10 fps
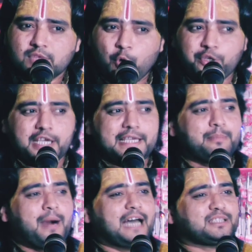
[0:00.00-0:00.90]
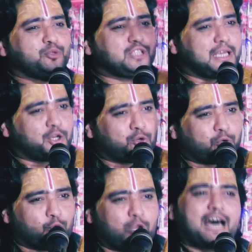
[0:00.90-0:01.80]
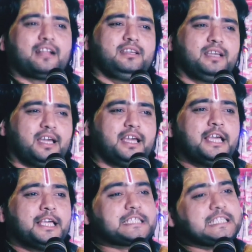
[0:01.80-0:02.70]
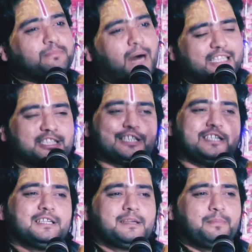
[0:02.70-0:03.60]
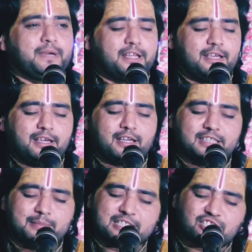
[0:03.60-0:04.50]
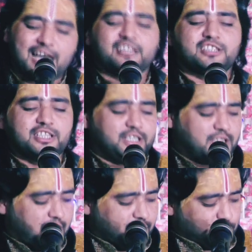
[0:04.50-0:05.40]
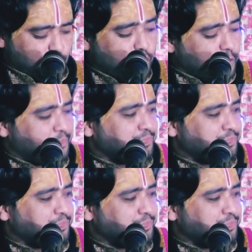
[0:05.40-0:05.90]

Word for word: और यही बात मुझे रुला रही है इसी बात की मेरे हृदय में शांति नहीं आ रही क्यों